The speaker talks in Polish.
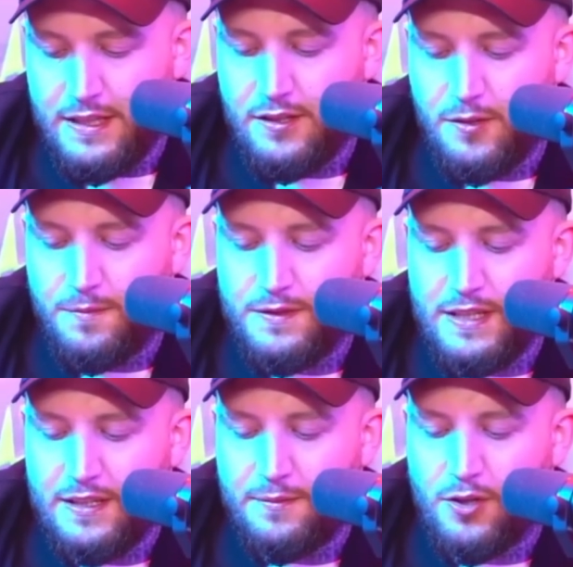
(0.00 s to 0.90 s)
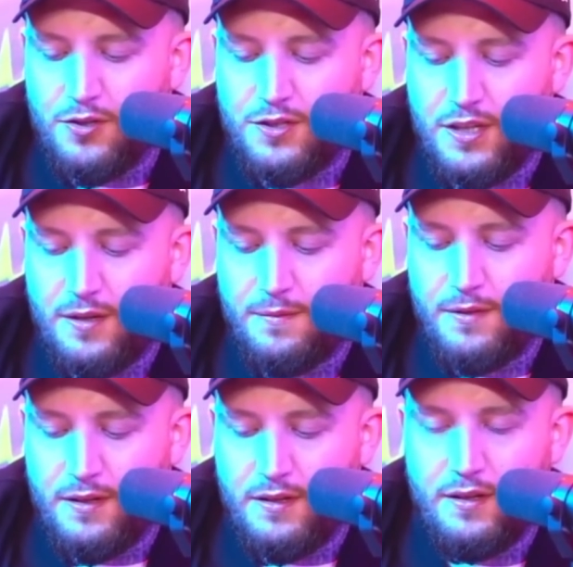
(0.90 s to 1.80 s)
Z, jedną, z jednym
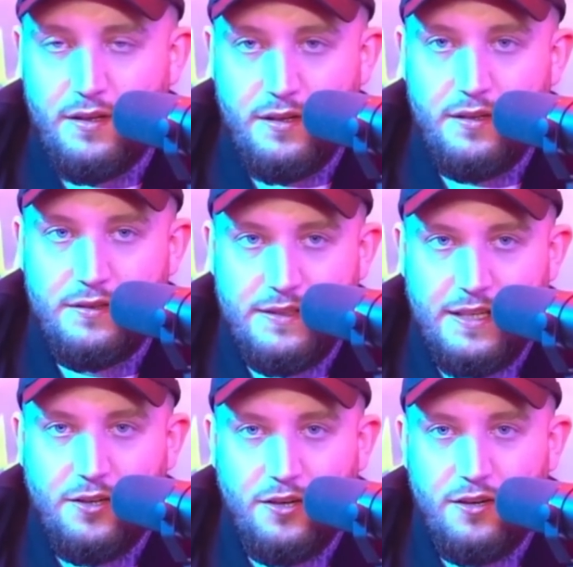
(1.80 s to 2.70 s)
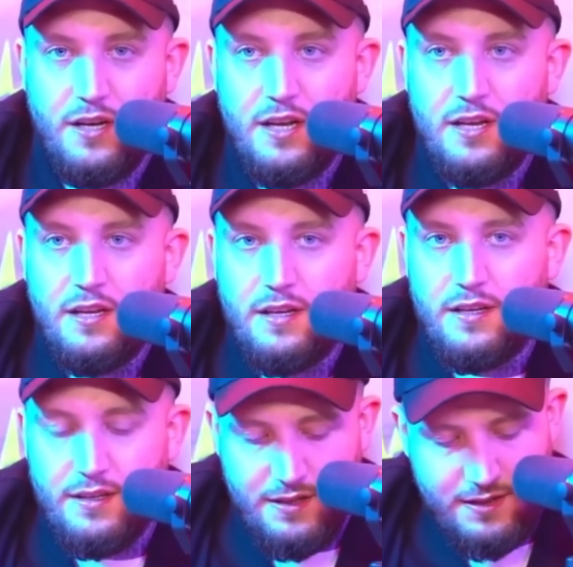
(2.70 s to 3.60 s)
gościem e, z tego,
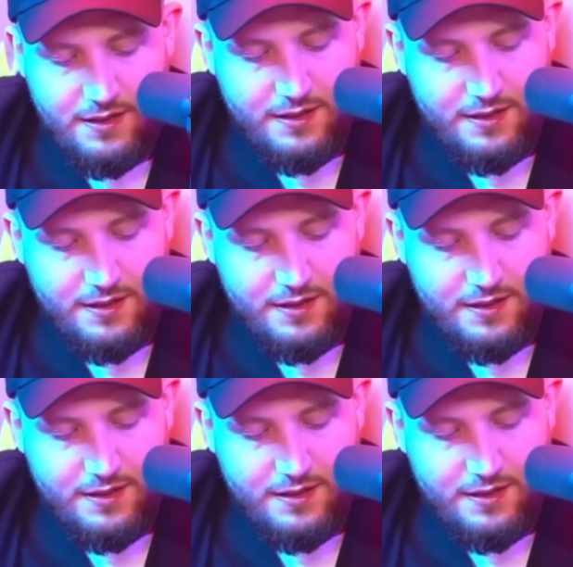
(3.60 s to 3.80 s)
e,